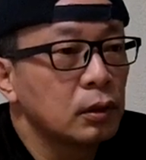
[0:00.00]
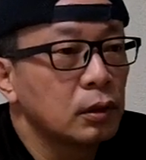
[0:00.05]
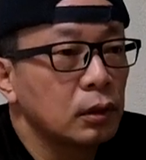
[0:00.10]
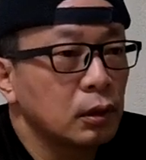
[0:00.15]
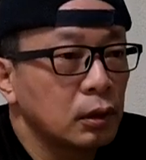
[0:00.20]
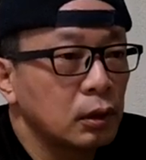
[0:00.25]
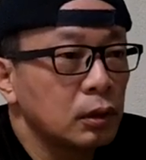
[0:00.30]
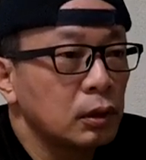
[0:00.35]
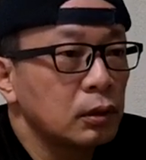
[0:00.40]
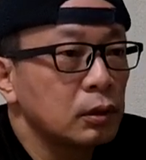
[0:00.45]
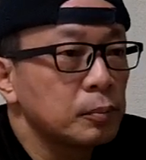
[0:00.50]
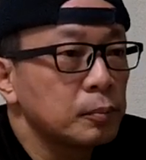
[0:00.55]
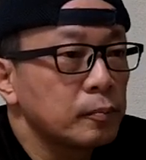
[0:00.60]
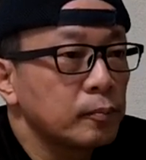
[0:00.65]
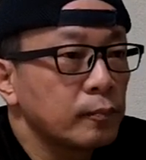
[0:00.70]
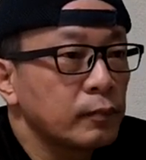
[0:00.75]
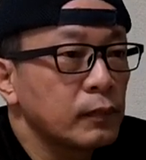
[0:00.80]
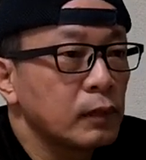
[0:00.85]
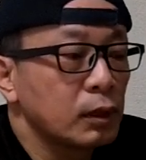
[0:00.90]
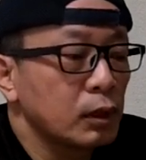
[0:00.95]
は
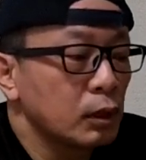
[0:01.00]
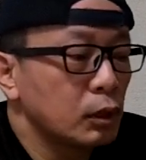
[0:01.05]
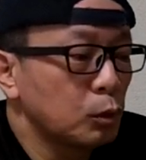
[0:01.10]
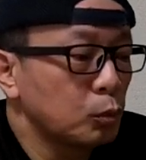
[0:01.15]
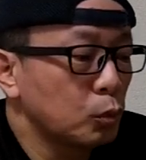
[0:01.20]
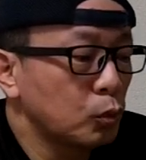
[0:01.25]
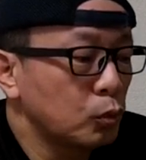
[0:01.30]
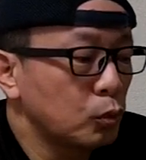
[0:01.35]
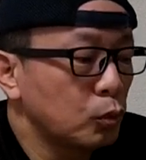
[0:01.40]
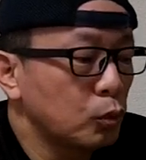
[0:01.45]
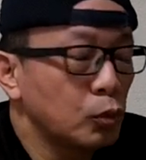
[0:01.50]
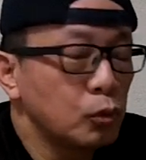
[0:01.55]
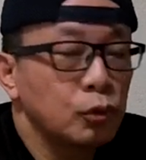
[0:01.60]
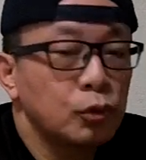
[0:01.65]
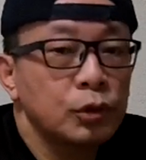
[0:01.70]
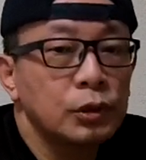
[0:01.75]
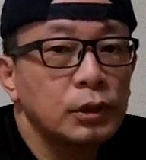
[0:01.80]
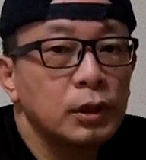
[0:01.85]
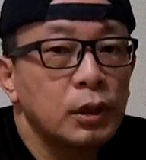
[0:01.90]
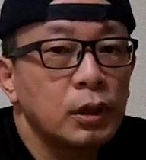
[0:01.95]
いでも本
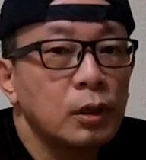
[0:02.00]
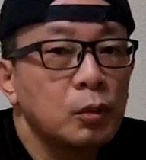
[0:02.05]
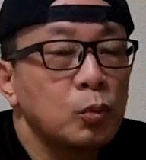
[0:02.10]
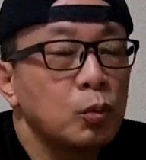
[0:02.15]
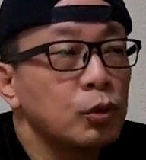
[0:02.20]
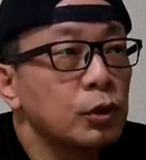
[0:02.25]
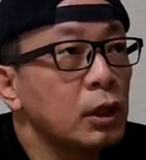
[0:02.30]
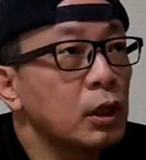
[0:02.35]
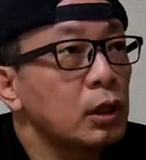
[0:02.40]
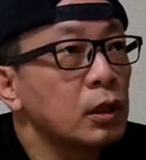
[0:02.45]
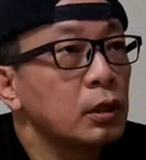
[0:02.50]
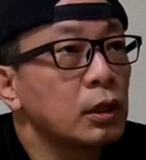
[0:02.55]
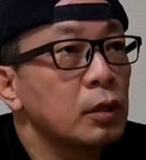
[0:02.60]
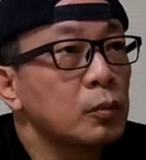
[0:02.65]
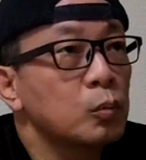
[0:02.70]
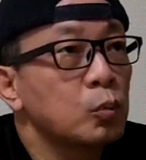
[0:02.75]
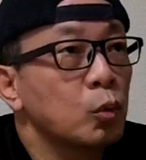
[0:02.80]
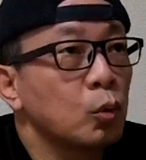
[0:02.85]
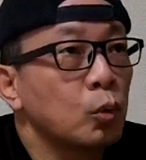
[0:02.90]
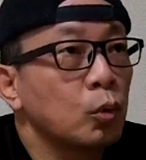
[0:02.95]
当にねもう奈
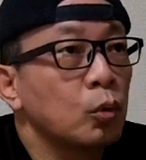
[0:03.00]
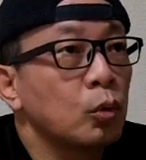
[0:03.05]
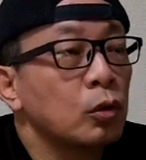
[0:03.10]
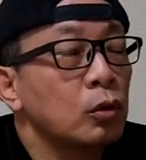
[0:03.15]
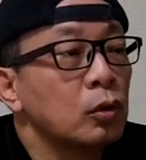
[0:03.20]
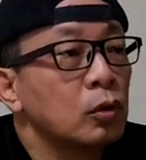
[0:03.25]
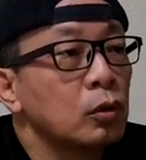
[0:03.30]
良県も